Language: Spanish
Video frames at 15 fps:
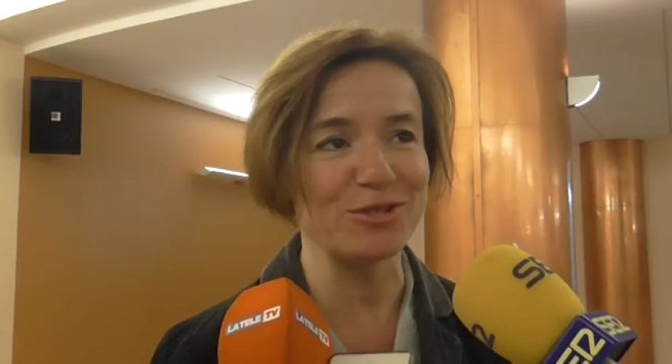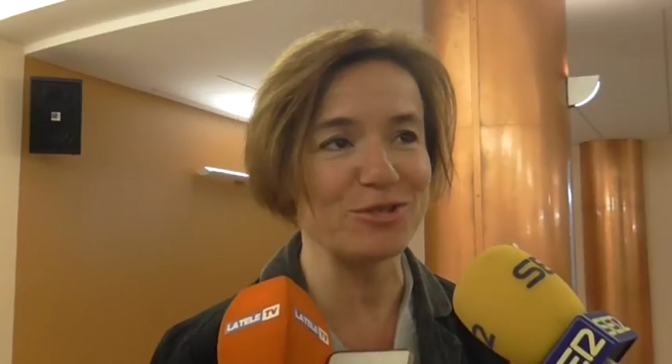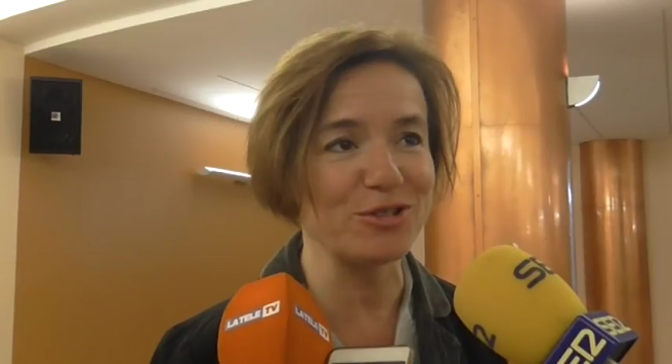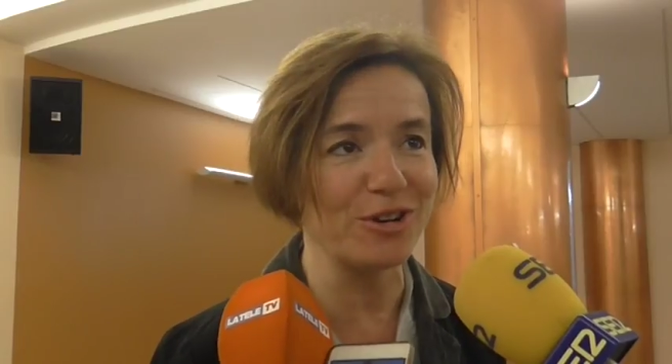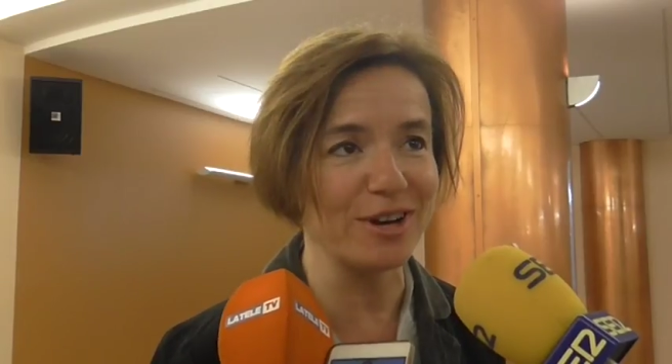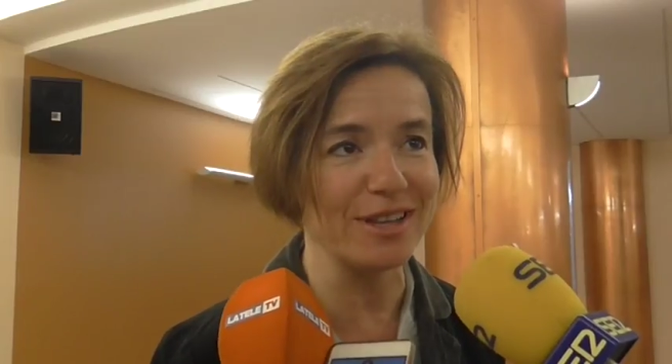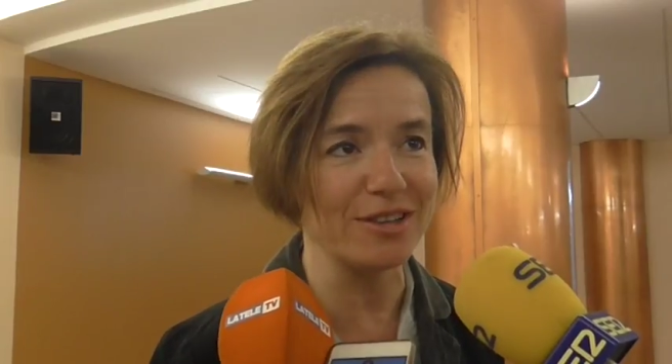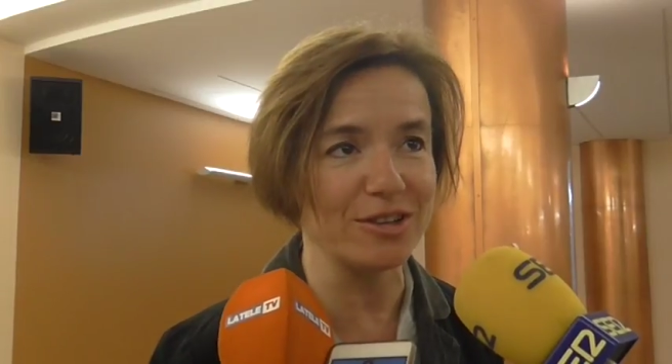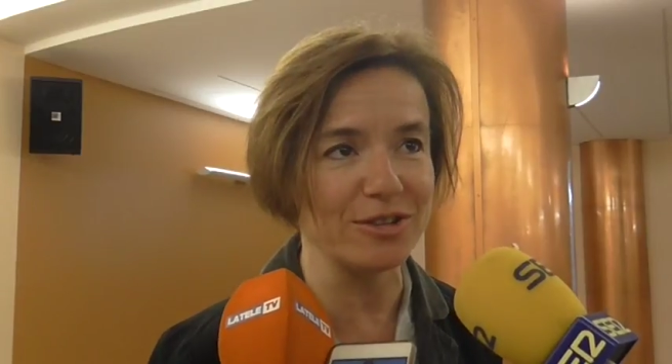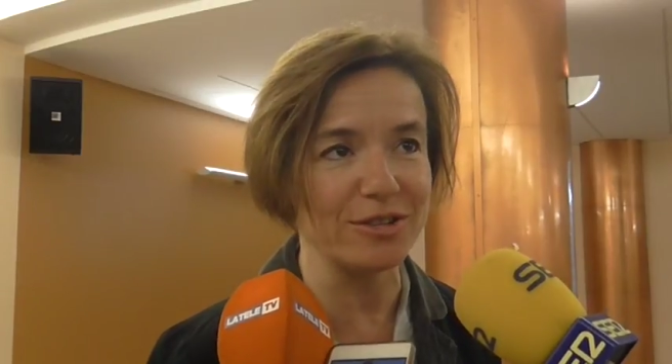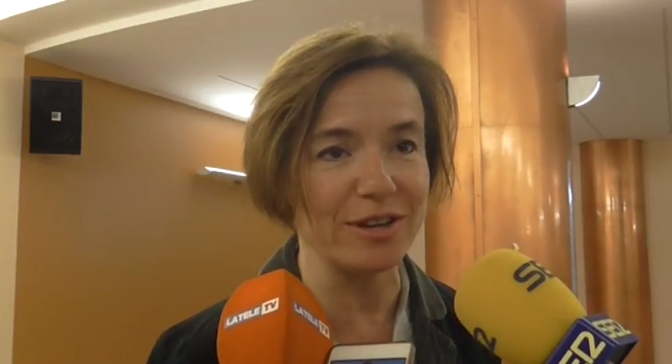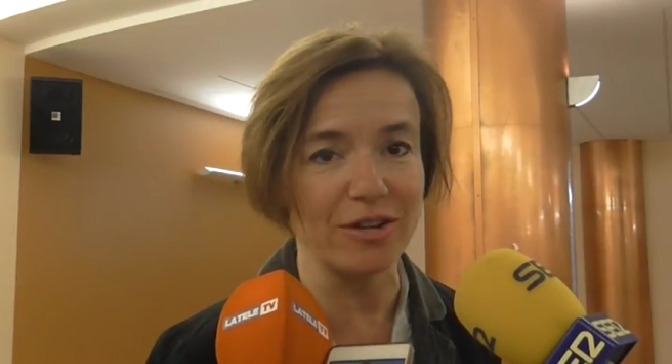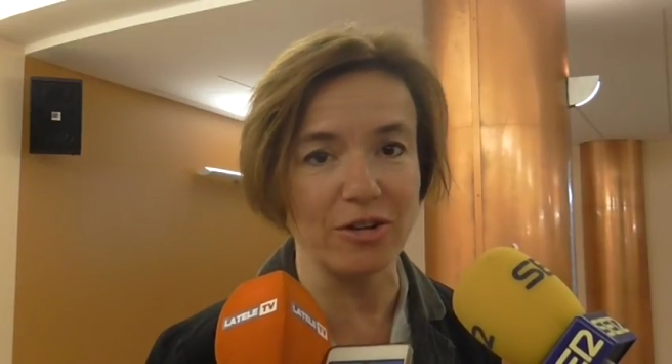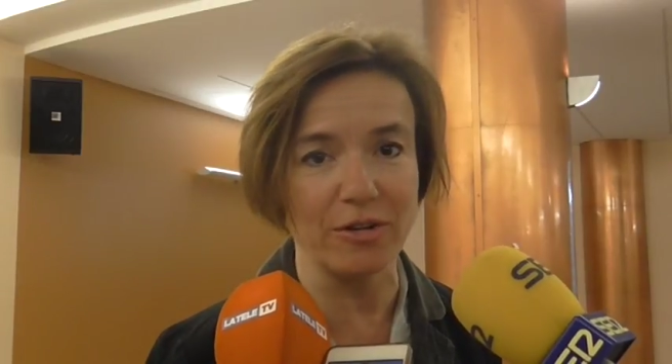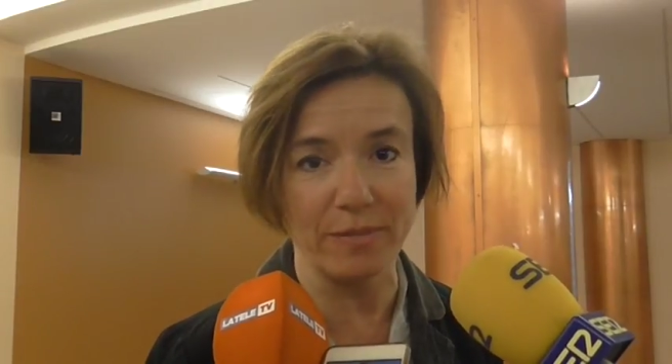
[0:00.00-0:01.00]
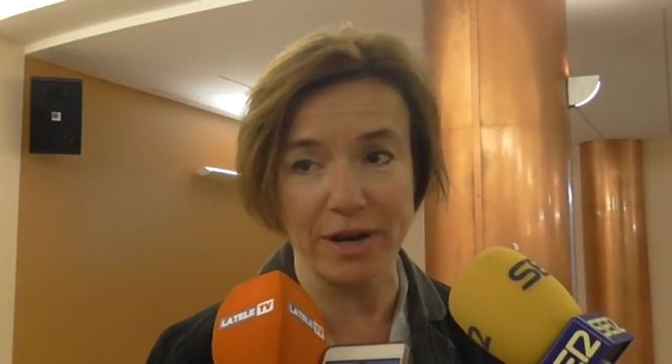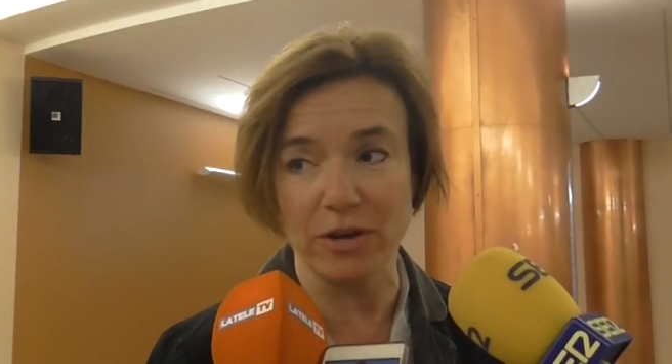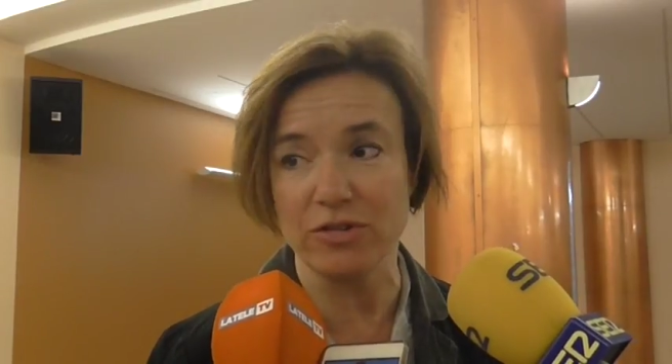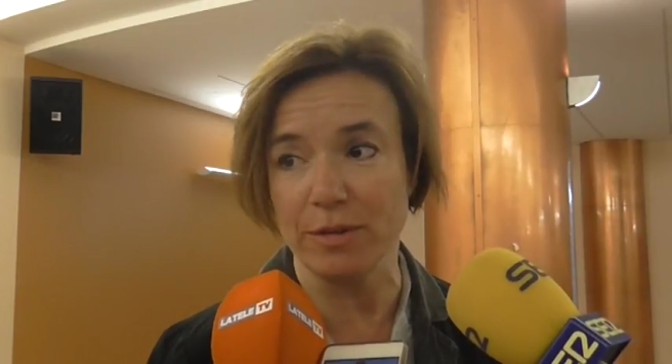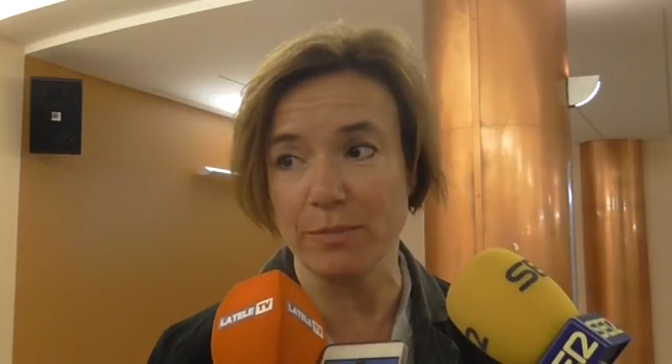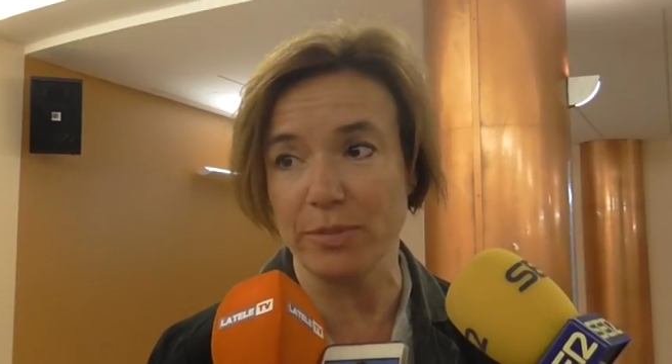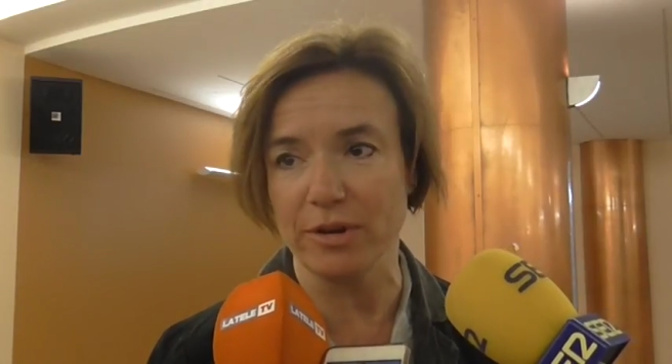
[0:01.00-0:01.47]
obsoletos y con
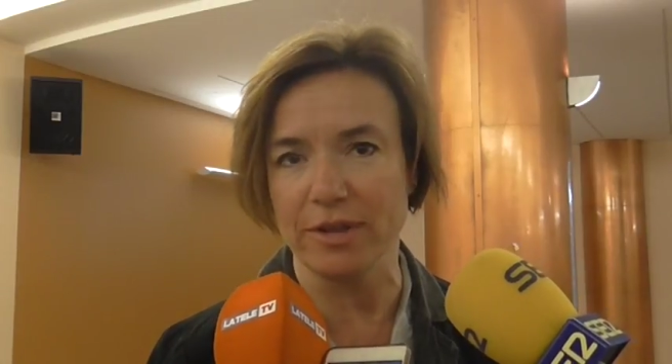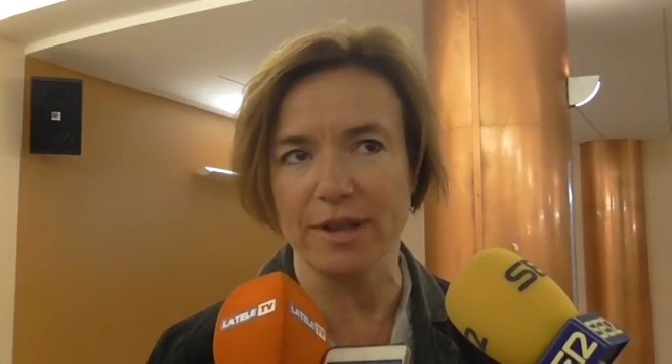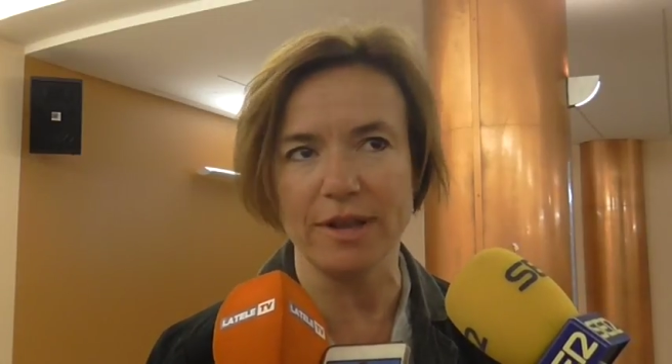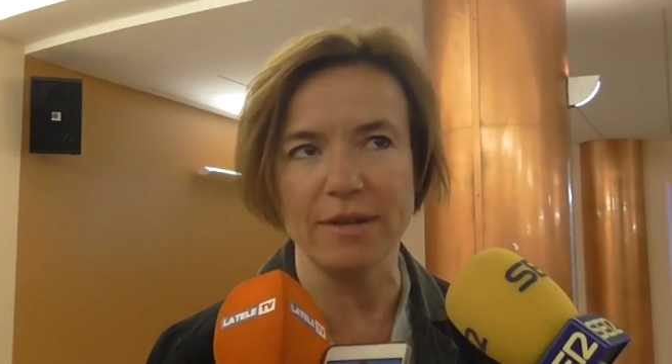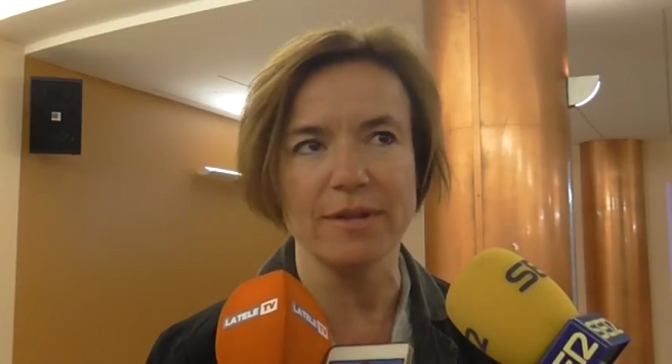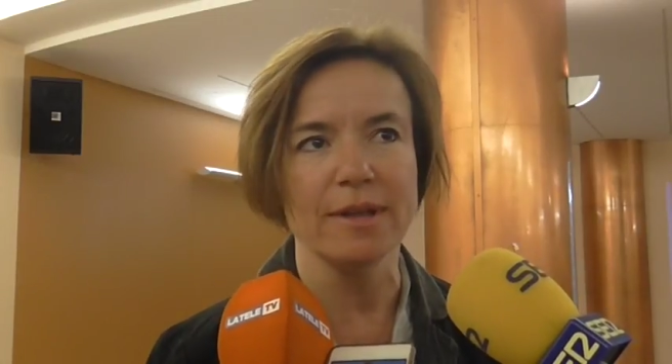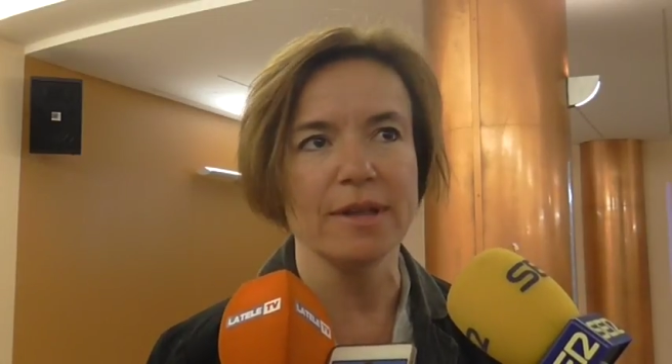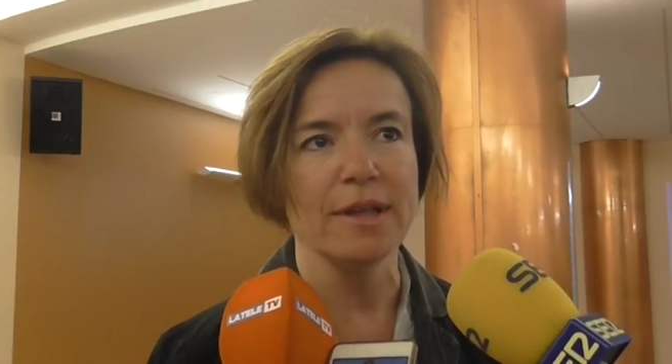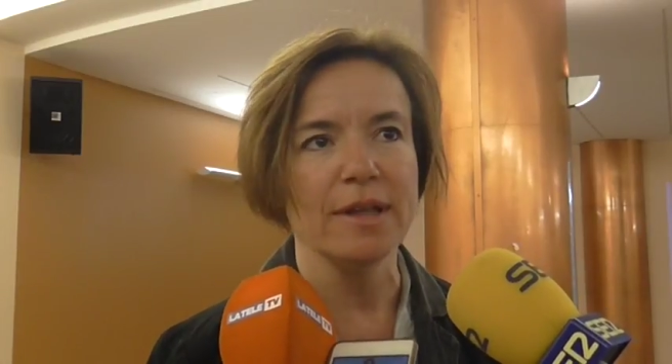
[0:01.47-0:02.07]
menos importe.